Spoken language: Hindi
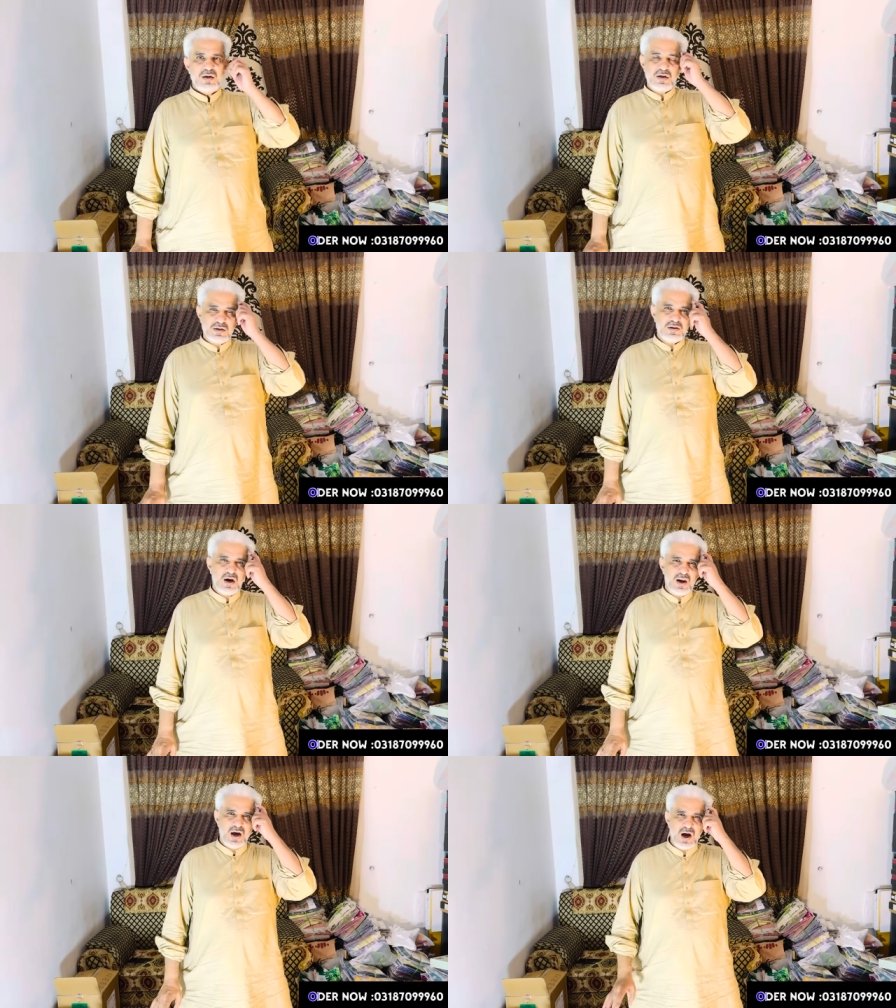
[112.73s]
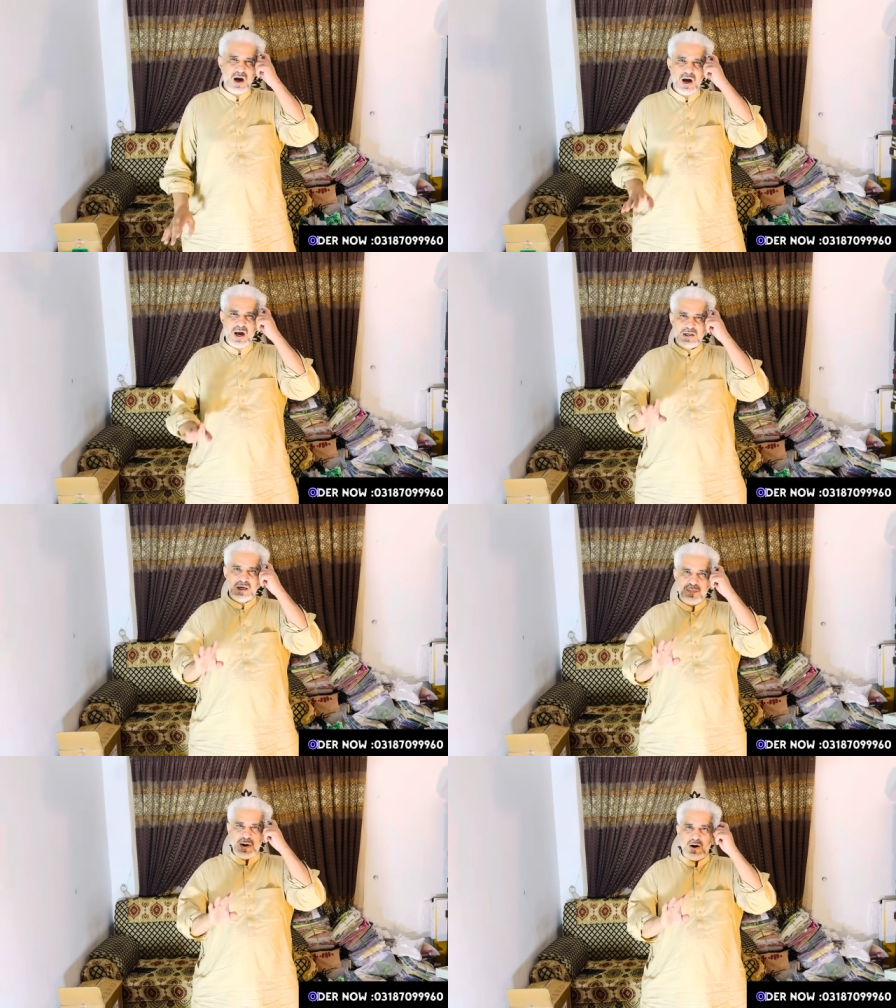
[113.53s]
इन आज
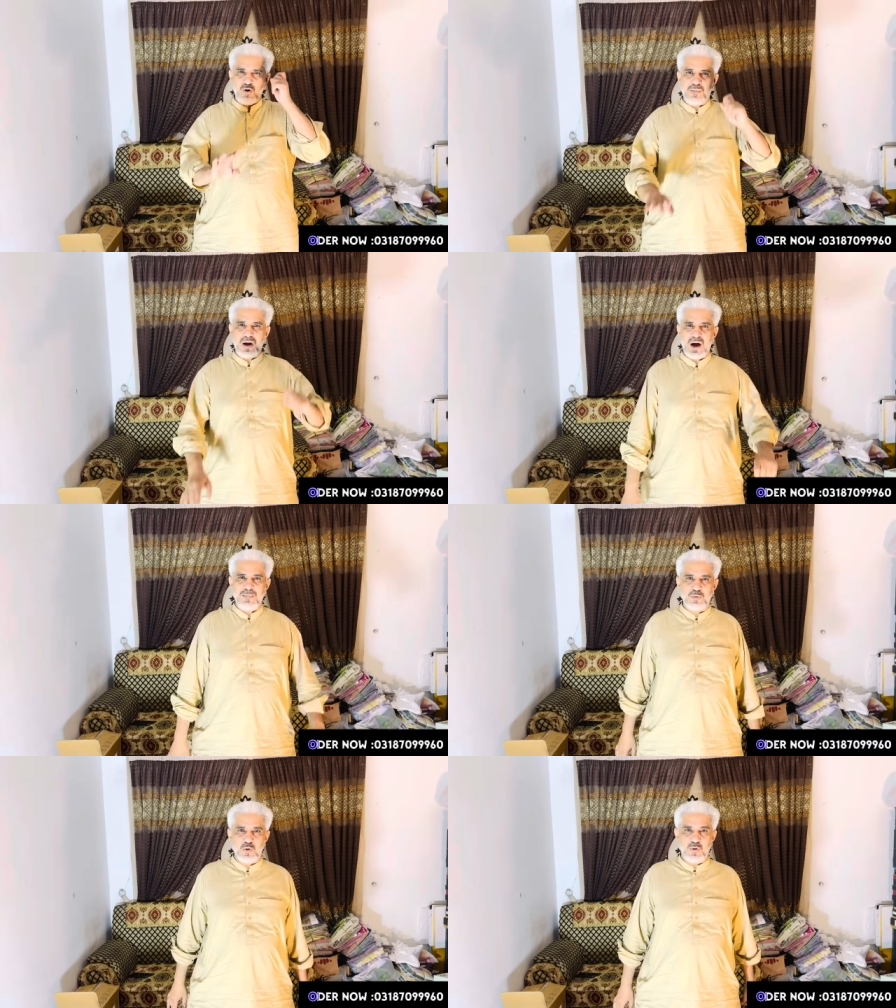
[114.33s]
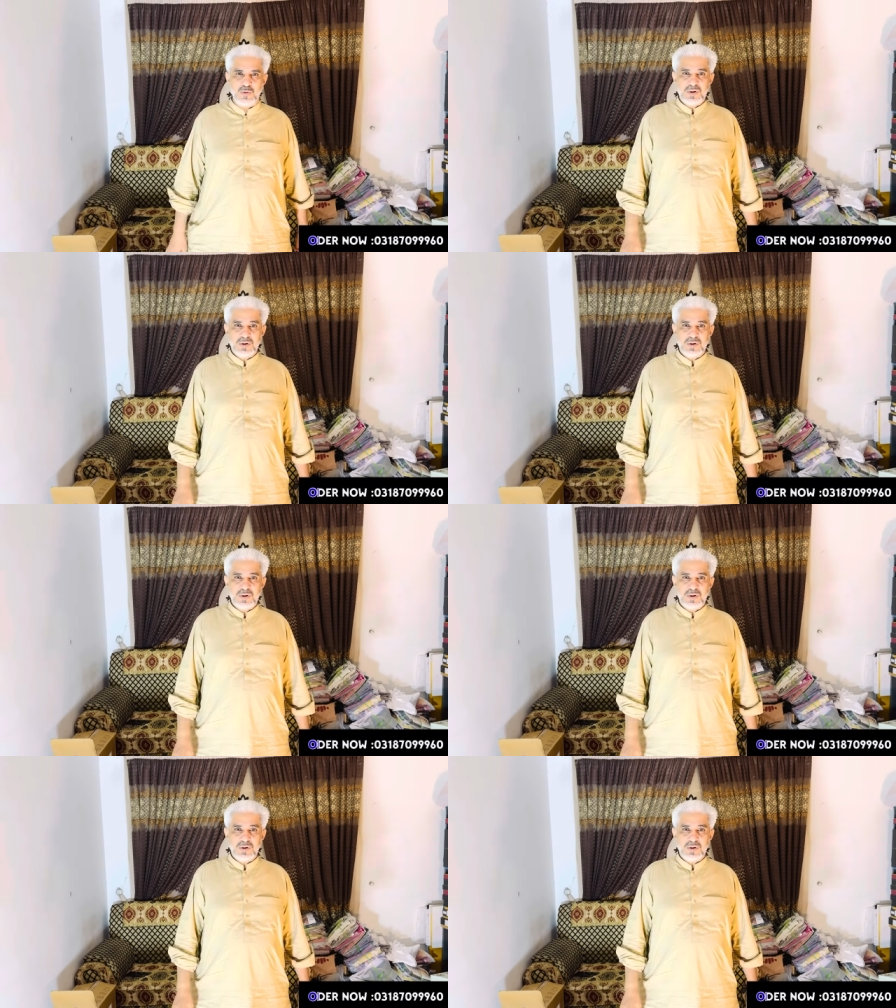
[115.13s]
के ब्रांडों में आपको